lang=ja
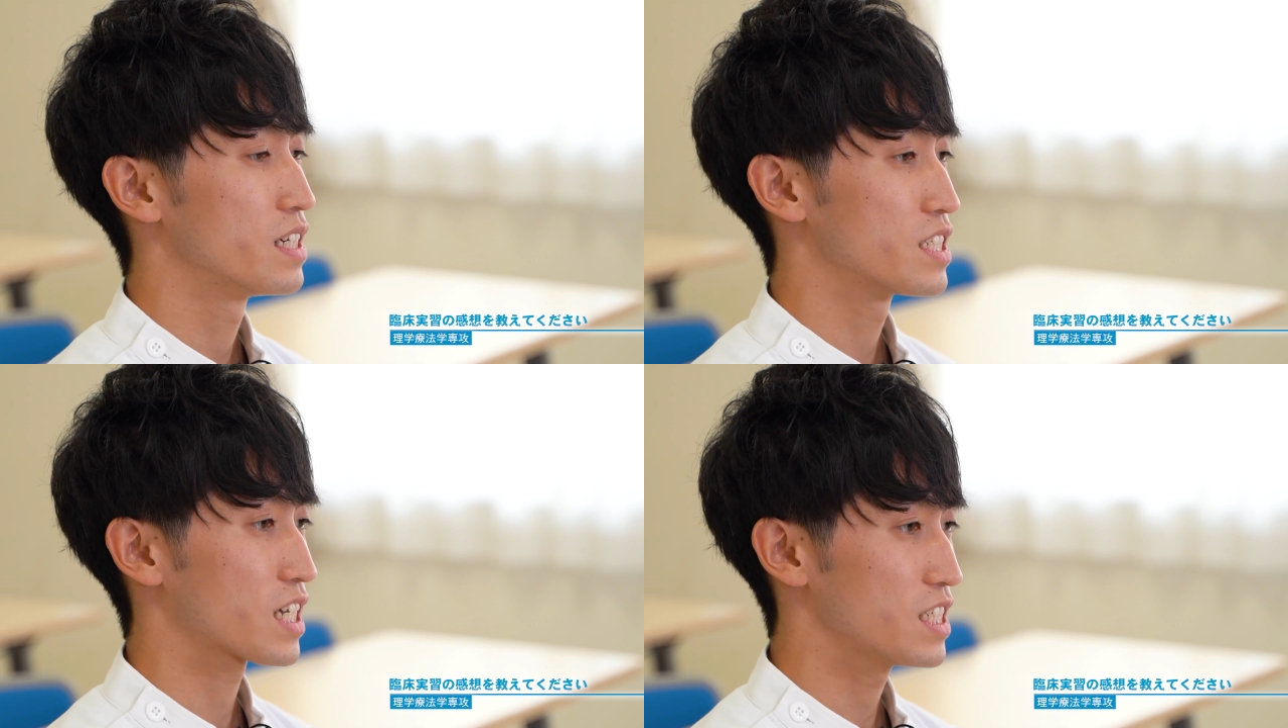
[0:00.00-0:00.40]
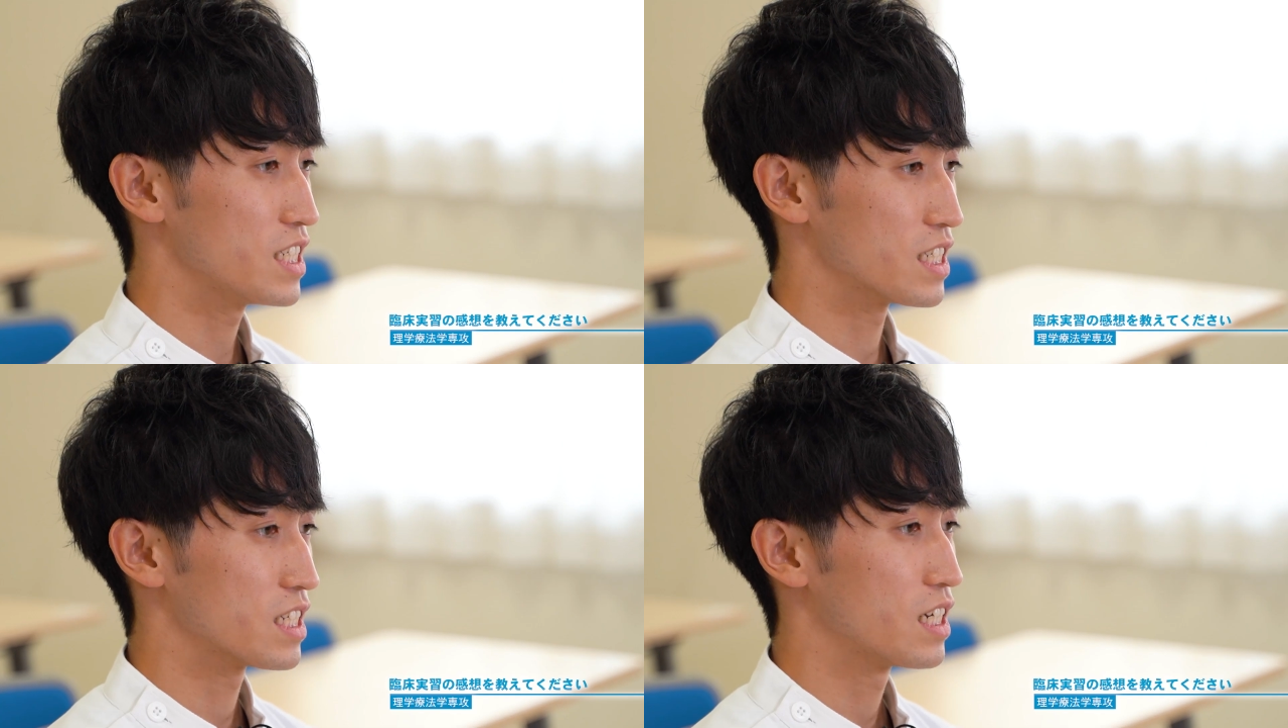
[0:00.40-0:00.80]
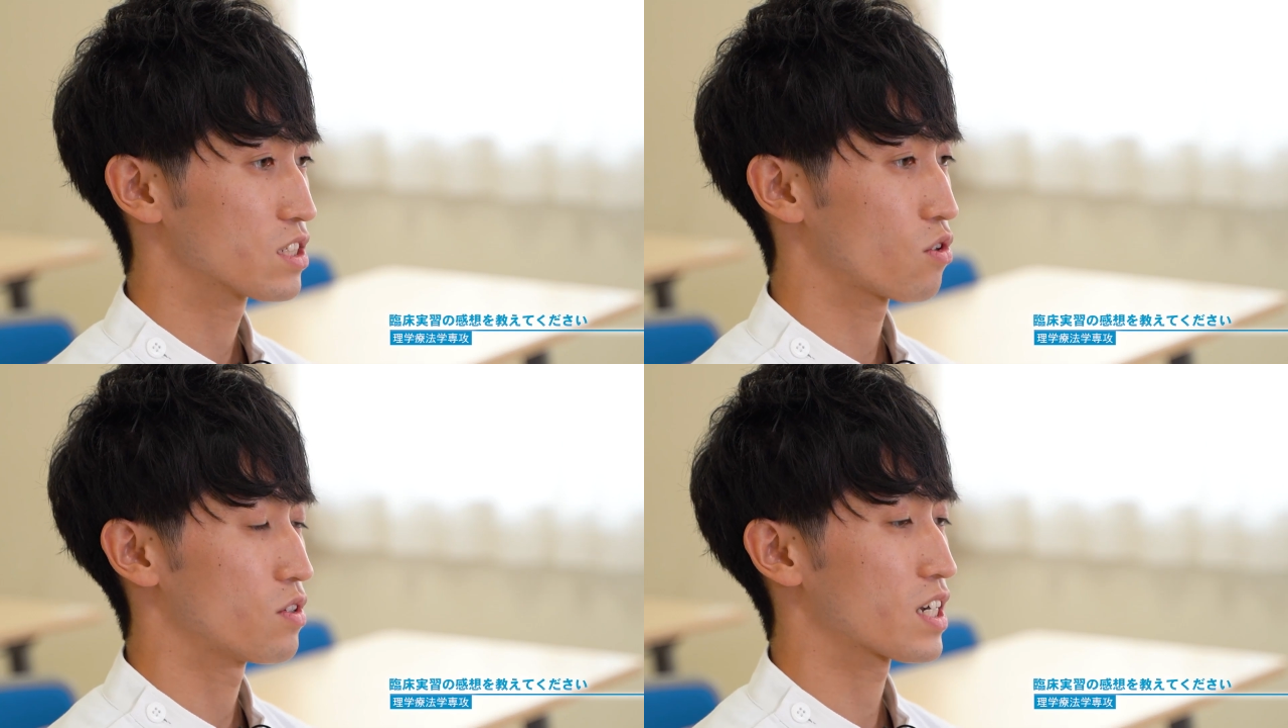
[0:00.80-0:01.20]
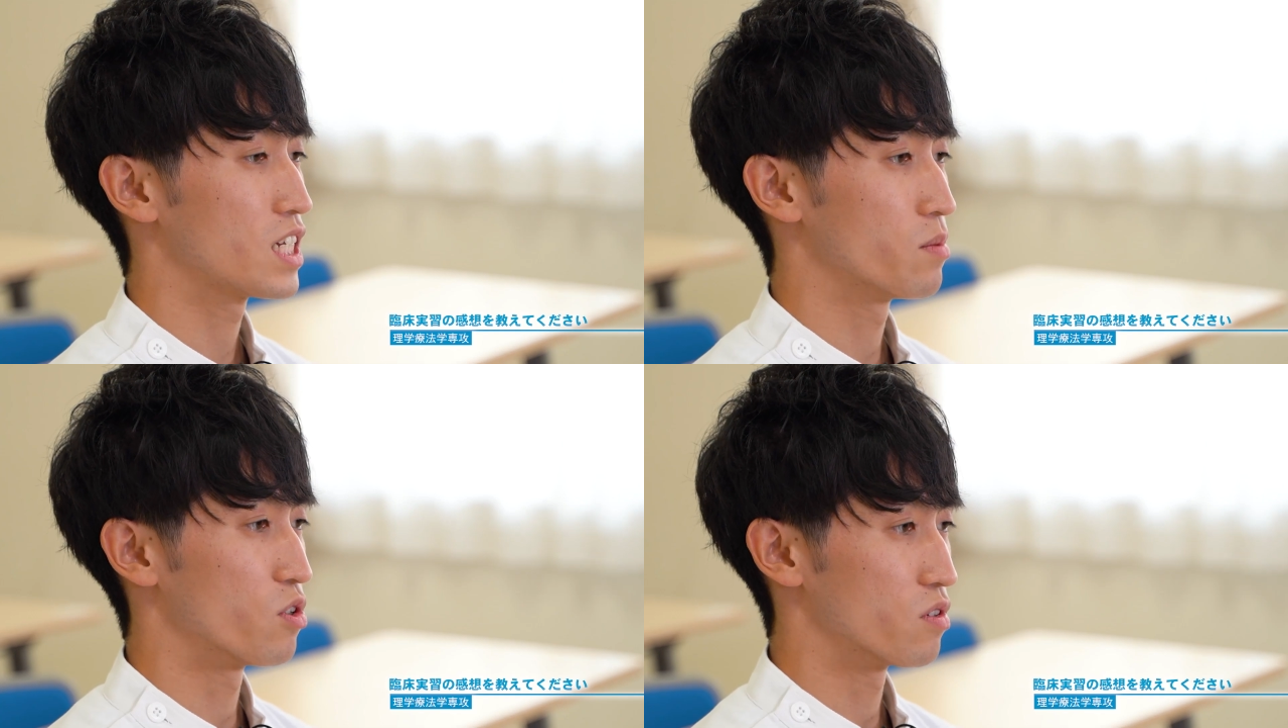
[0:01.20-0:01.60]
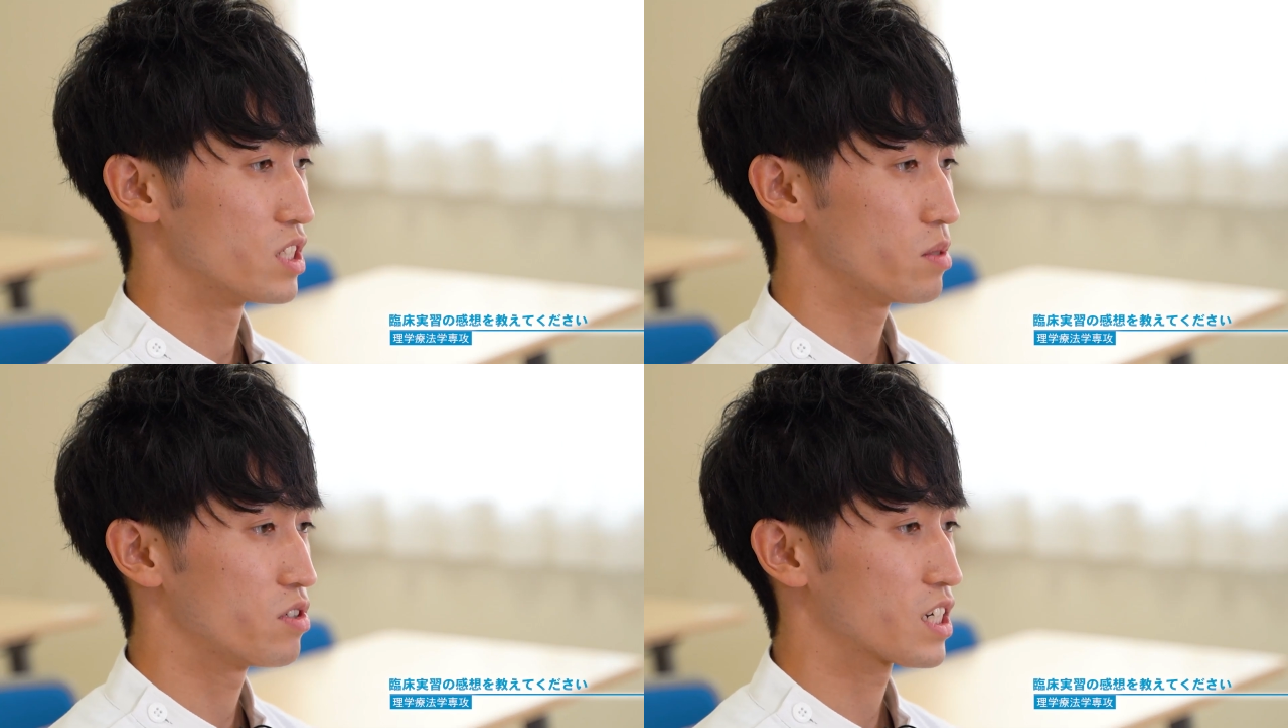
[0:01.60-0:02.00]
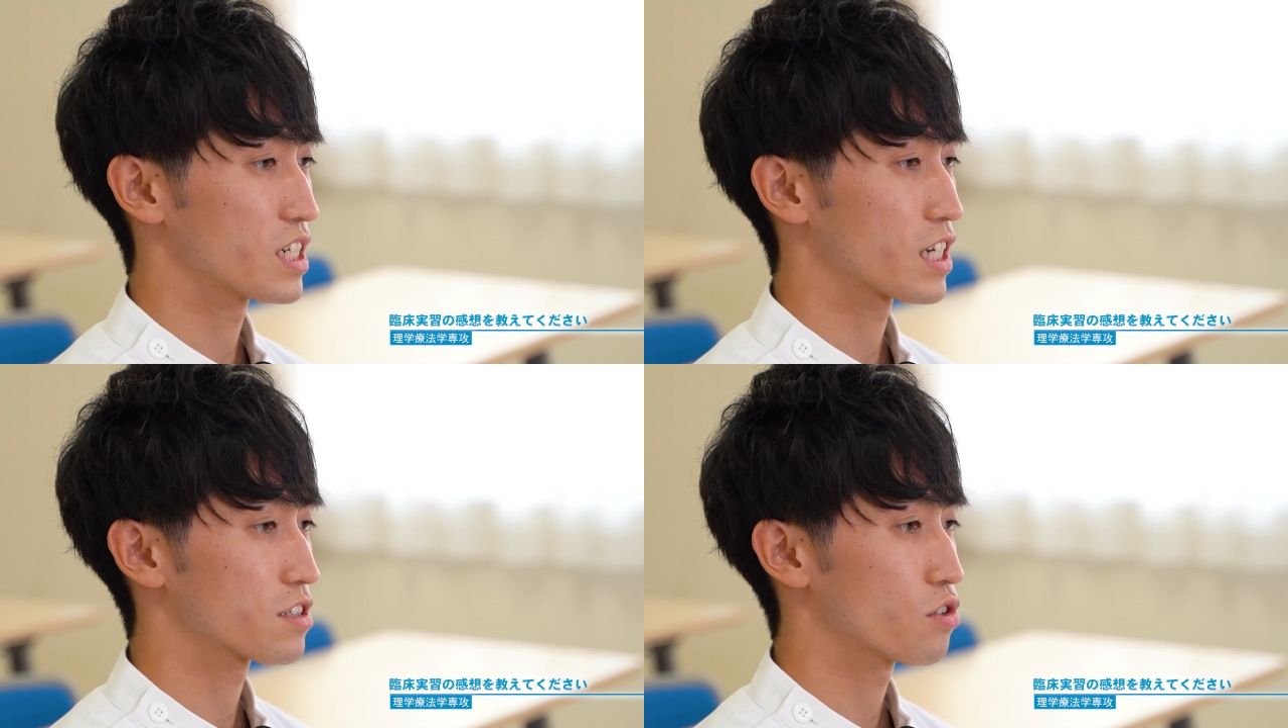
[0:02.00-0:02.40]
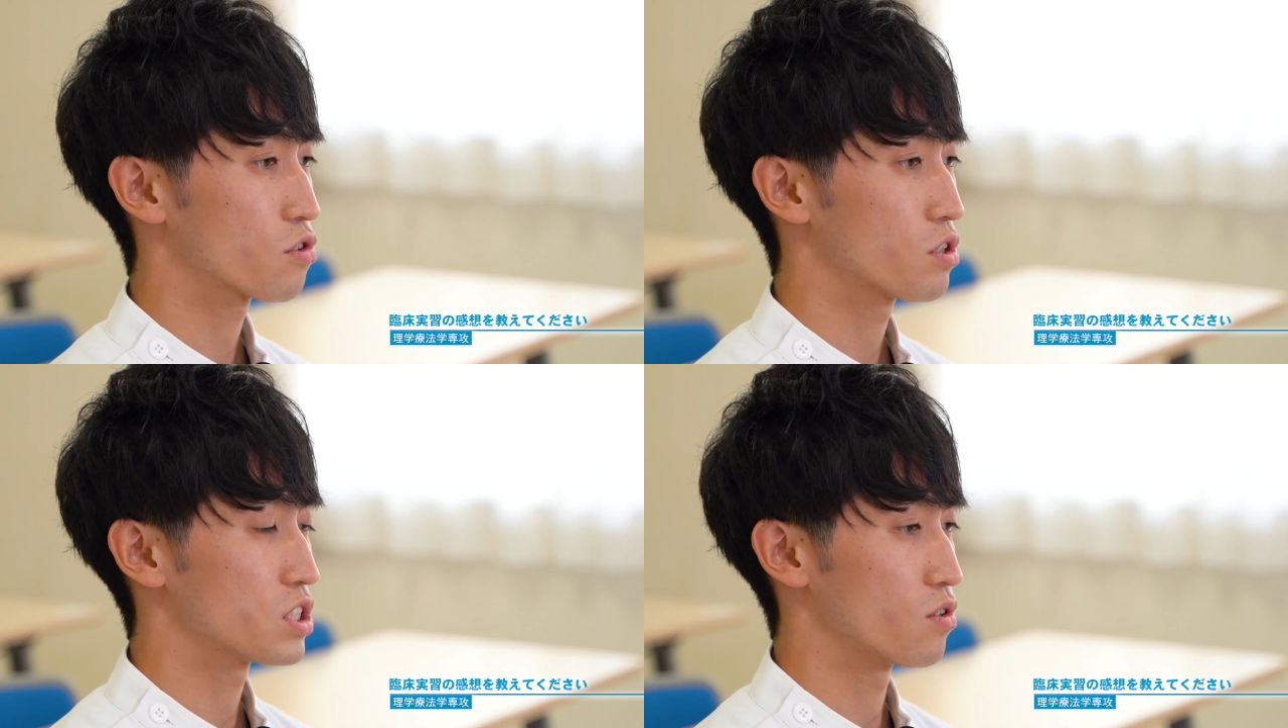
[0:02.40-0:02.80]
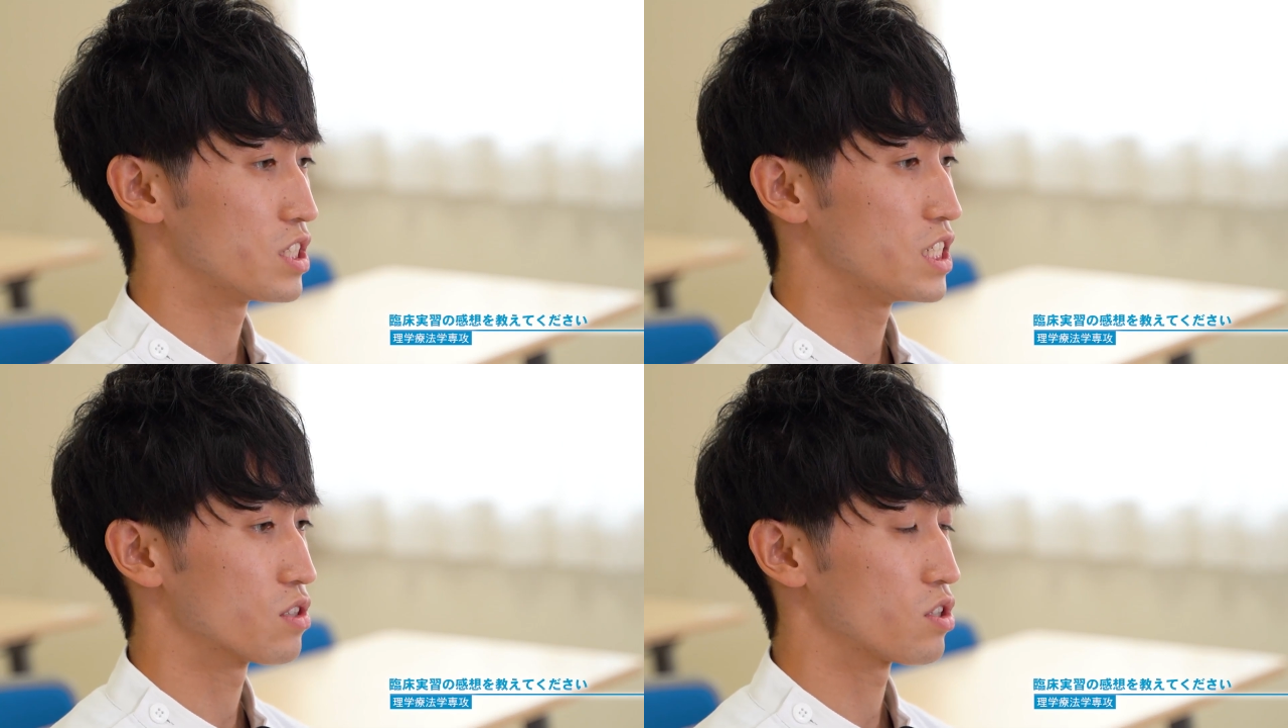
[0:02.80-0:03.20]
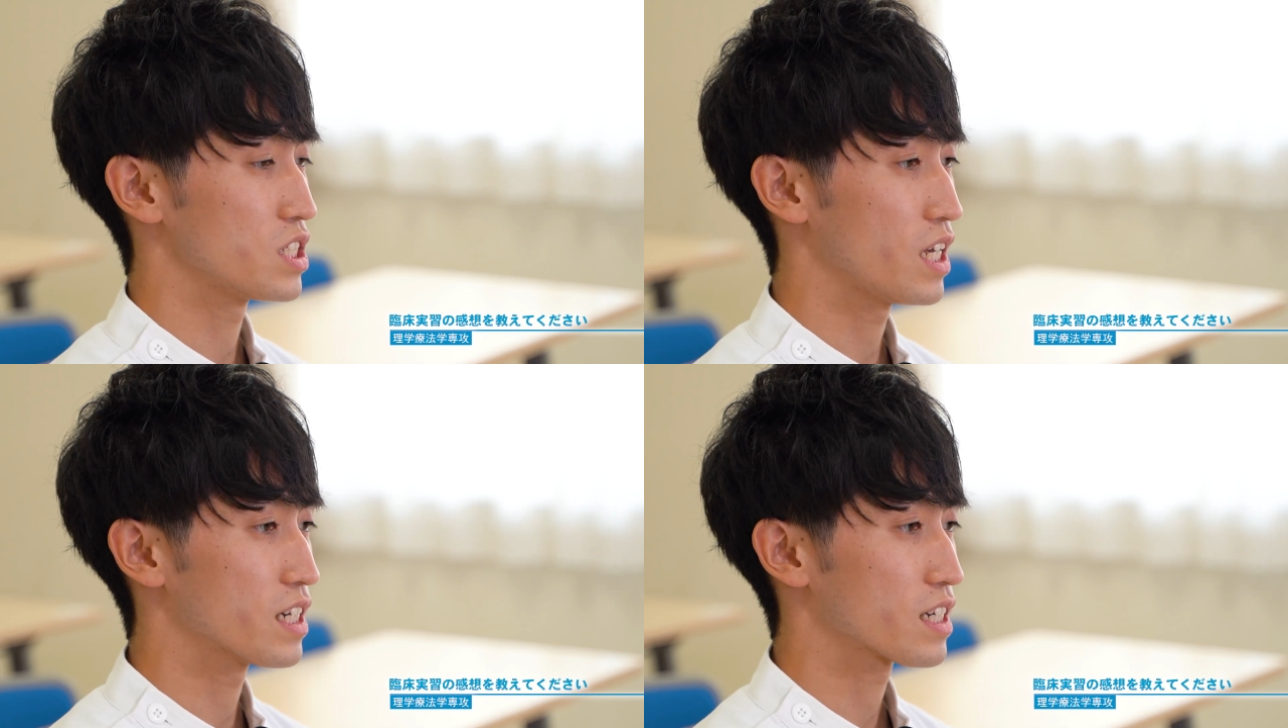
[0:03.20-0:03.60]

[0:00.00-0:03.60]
しかしその中でも自分が理学療法士の一員として